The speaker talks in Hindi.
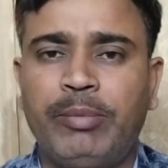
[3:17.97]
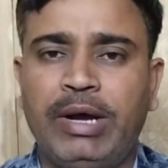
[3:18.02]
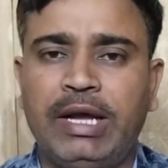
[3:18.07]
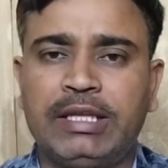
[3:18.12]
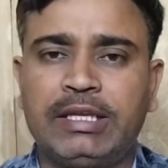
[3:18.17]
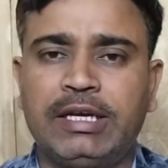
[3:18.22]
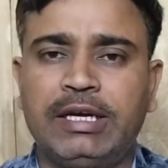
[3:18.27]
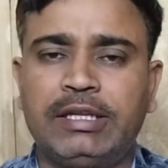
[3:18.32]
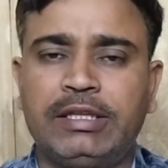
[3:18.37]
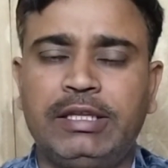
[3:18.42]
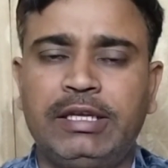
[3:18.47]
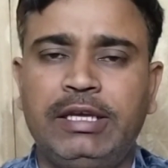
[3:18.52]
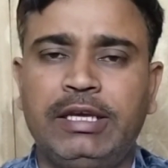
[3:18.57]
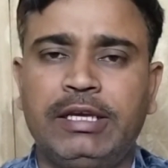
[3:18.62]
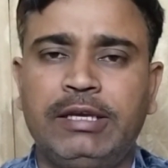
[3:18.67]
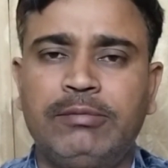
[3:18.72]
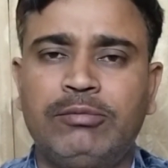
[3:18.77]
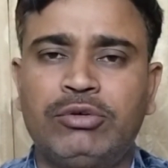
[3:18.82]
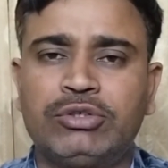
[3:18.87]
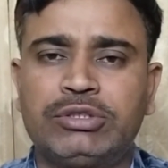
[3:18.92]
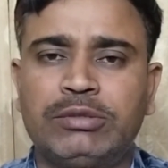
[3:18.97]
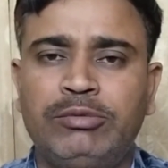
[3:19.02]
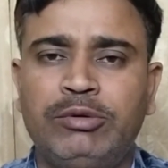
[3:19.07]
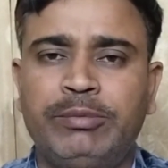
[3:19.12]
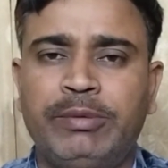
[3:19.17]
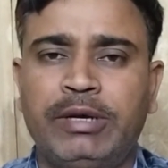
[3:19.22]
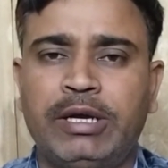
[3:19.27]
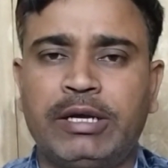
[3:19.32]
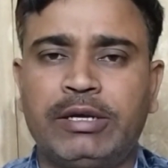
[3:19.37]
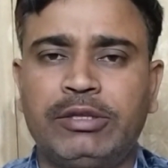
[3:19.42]
बात करते हैं कि मौसम
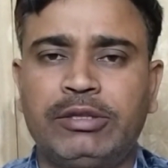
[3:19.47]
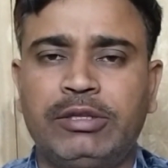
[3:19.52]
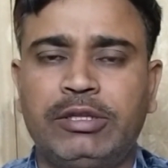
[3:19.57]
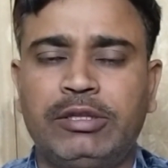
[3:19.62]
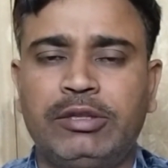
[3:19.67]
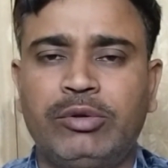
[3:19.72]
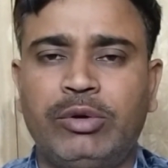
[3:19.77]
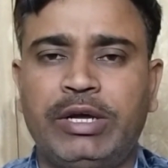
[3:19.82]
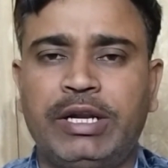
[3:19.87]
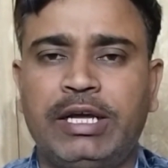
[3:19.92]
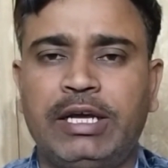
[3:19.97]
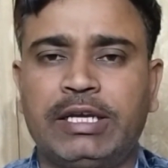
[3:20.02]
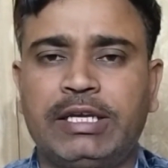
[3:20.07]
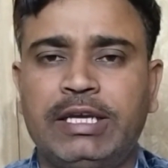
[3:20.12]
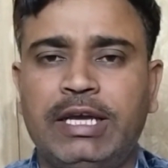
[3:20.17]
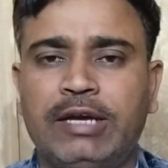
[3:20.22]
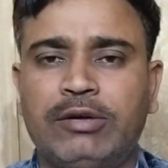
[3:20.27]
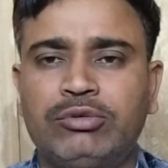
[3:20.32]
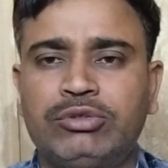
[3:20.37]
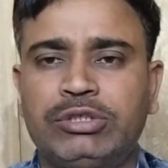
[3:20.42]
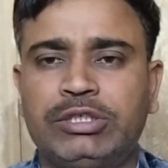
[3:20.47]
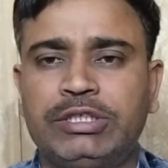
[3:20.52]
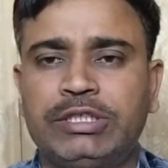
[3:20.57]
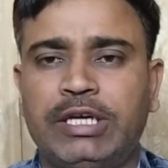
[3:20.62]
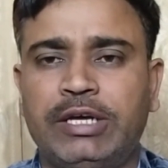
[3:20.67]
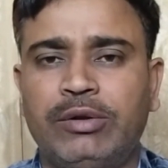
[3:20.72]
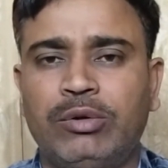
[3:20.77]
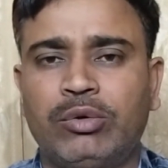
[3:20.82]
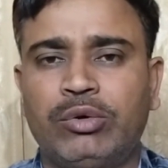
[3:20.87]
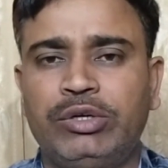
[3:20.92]
विभाग द्वारा क्या कुछ
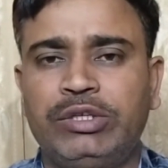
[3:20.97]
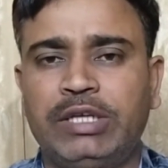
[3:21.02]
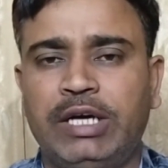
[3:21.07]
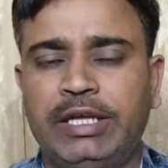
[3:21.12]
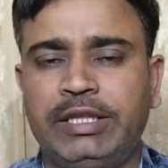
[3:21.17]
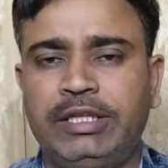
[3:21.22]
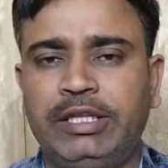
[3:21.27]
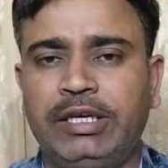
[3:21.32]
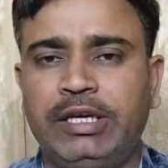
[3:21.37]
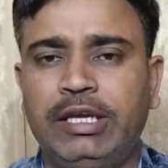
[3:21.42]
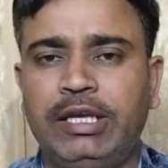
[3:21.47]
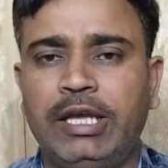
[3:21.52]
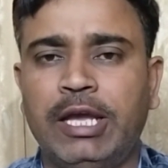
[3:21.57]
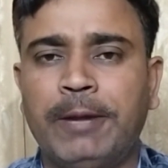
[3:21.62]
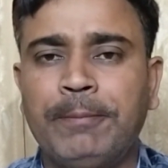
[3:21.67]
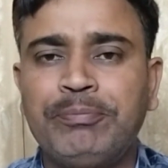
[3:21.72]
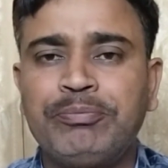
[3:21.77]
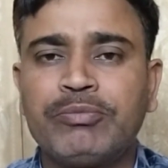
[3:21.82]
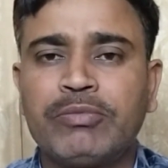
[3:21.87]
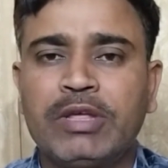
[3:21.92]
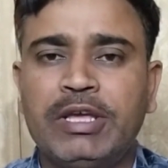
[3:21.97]
किसानों को हिदायत दी गई है